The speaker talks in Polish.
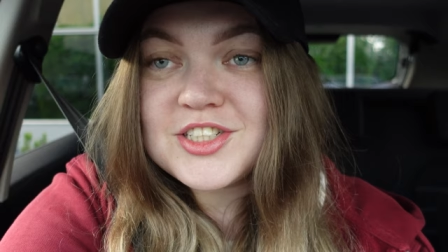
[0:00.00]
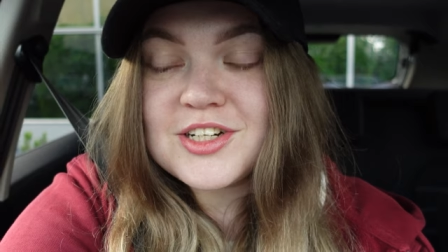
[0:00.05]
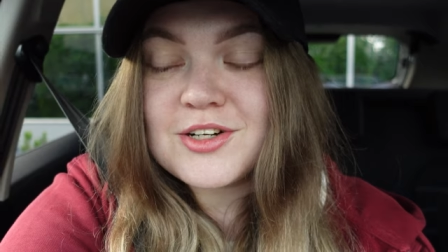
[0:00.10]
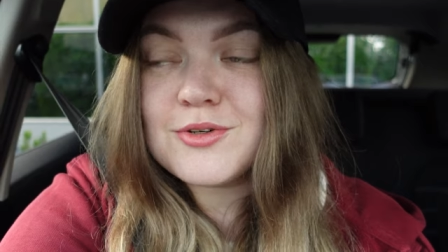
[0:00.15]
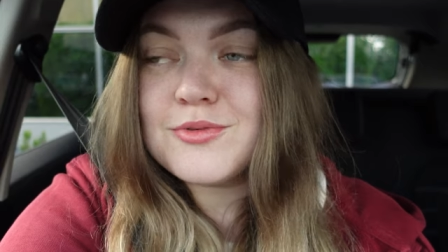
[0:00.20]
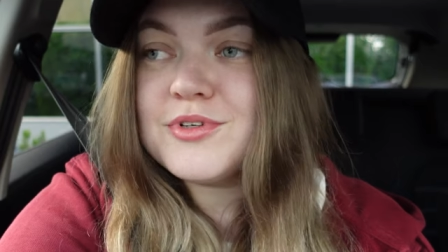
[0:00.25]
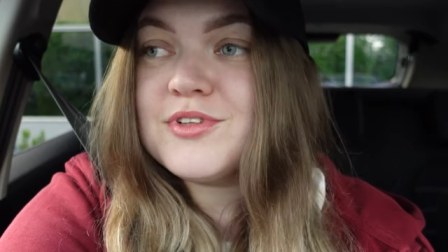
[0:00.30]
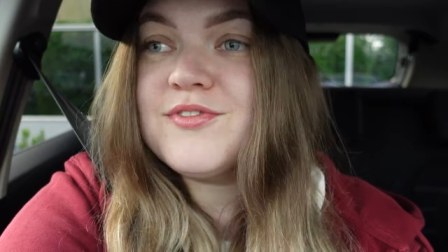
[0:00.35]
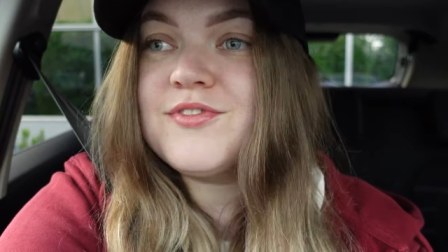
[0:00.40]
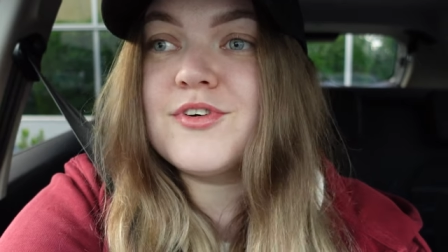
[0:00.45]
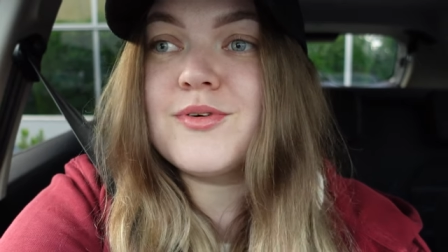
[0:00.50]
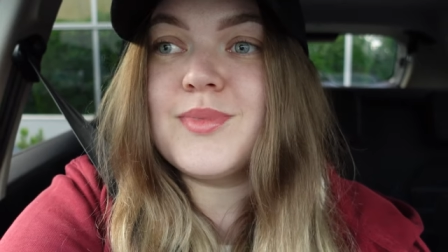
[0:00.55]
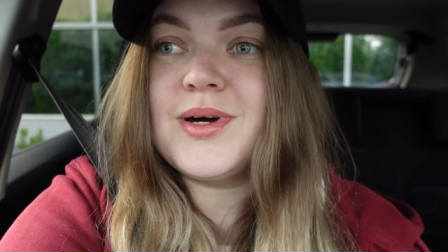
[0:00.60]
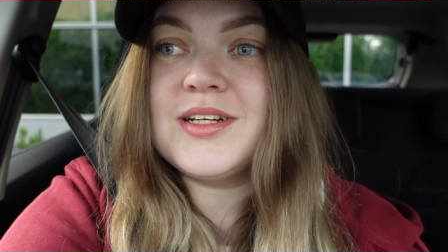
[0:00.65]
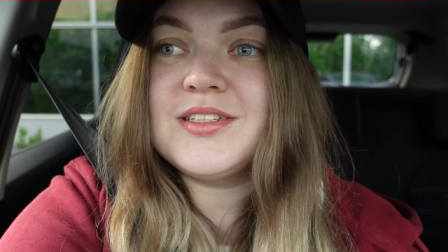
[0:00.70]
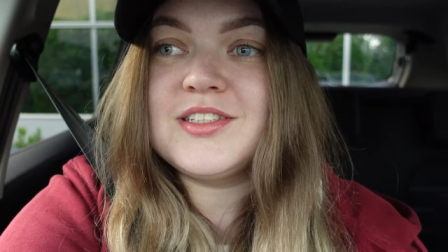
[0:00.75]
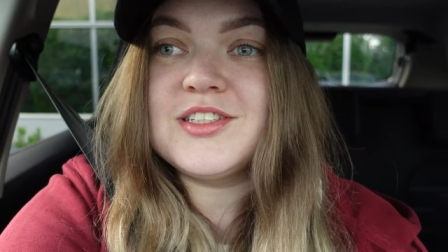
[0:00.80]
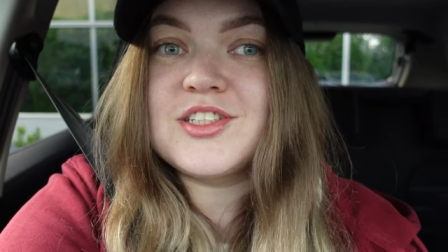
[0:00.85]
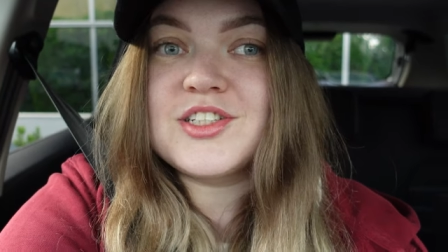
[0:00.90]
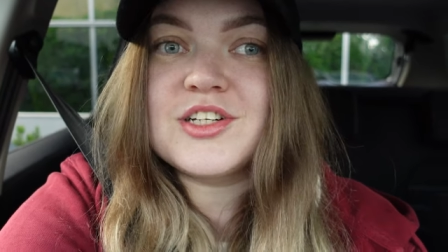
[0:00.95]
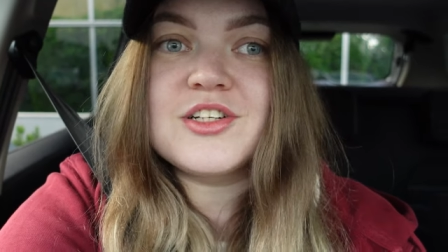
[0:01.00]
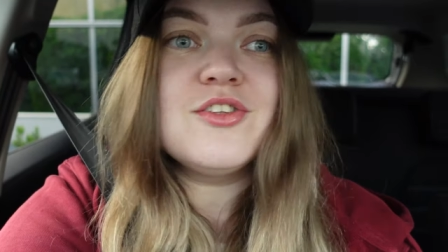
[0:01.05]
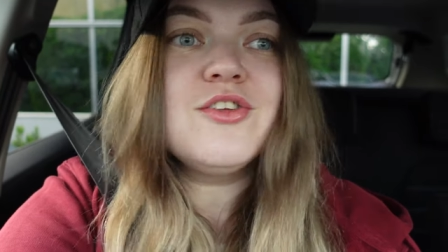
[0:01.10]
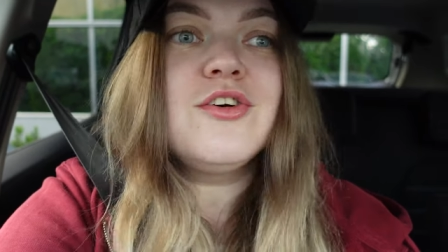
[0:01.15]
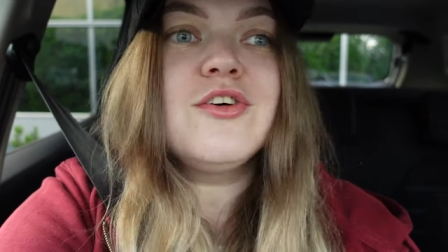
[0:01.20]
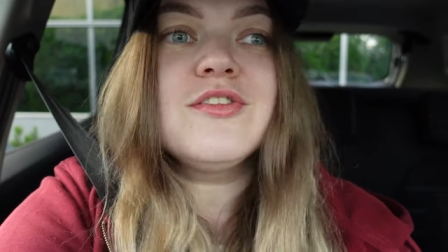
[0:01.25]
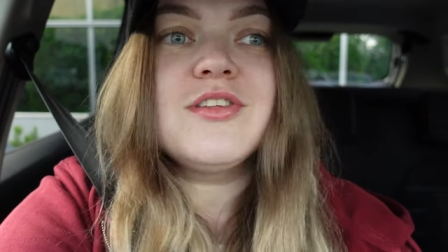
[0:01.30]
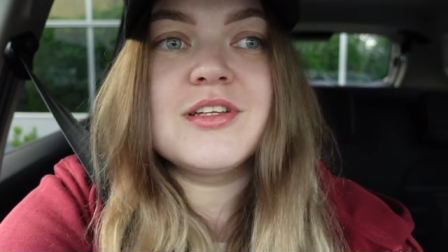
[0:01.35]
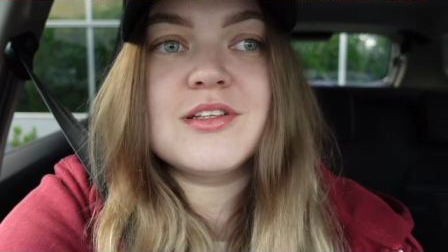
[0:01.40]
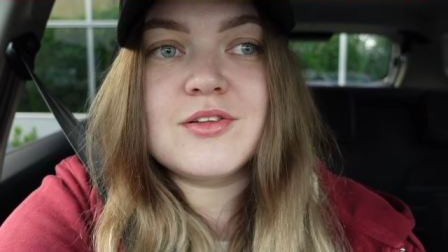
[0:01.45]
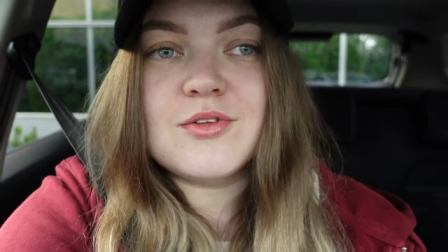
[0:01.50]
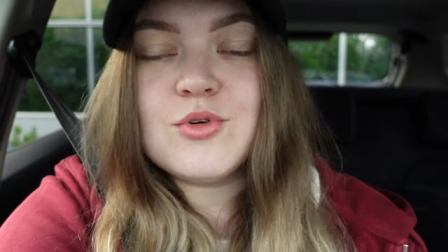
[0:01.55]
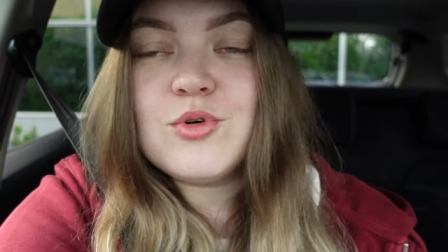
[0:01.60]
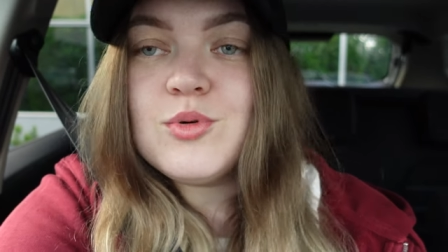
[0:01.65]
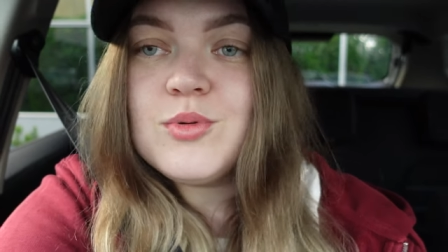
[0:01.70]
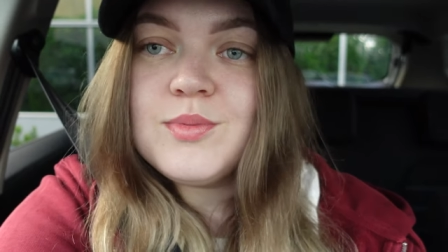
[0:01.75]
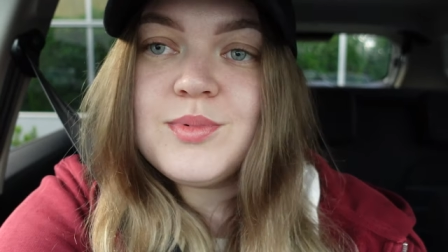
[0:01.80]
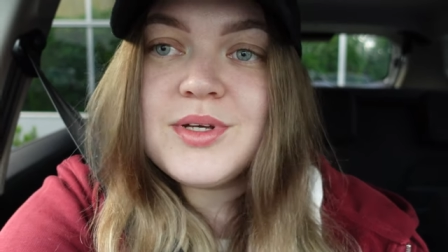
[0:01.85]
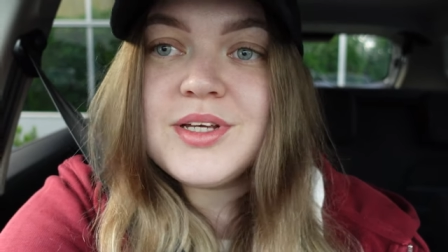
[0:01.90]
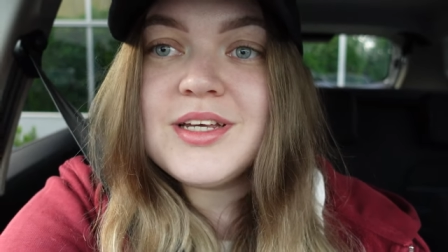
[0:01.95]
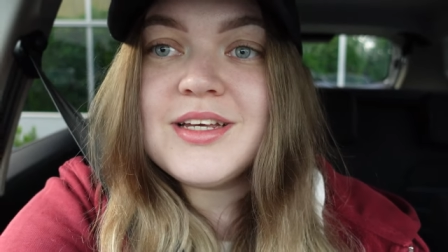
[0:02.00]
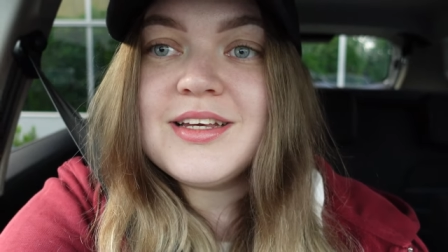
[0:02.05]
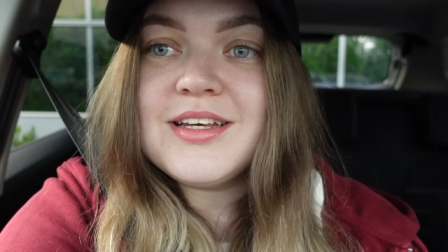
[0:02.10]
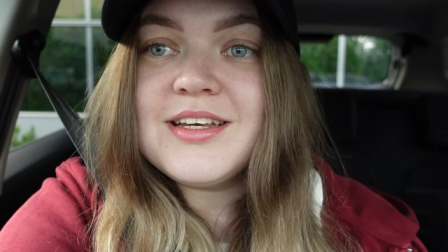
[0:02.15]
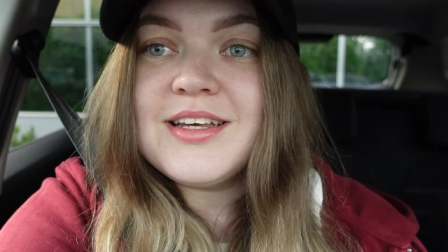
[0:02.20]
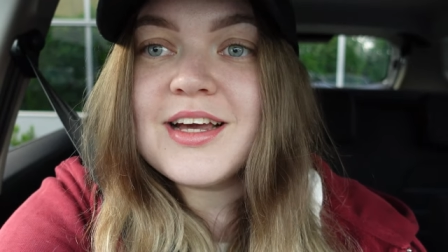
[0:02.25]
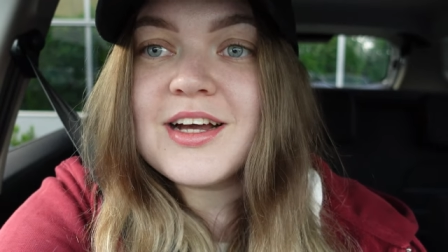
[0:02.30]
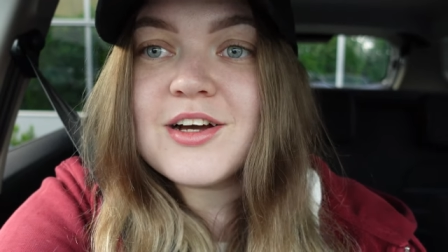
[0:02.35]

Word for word: taką informację, że no, ten lubi,